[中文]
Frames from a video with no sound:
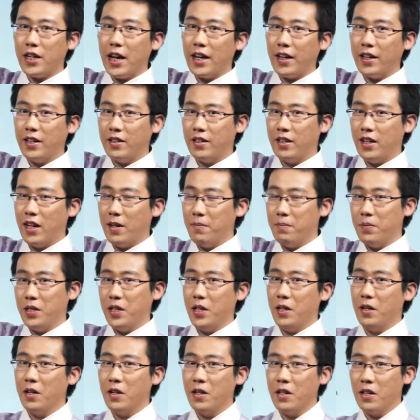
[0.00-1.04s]
jacket 来
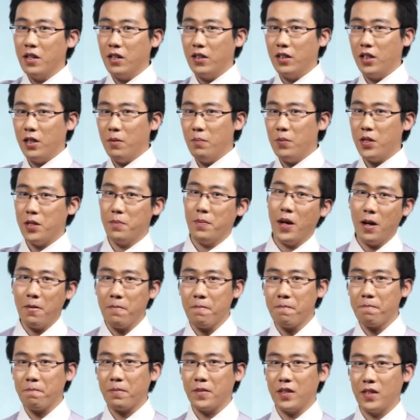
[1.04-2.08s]
比，能比吗？
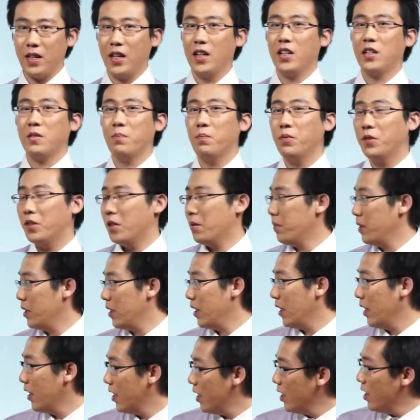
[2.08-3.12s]
显然是不能比
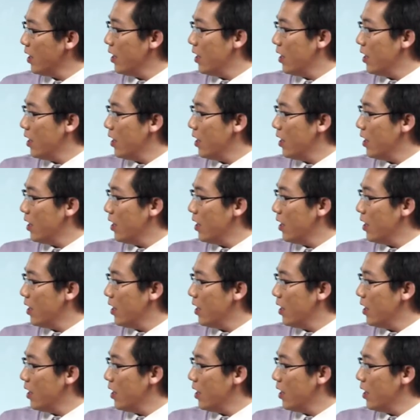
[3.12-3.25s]
的。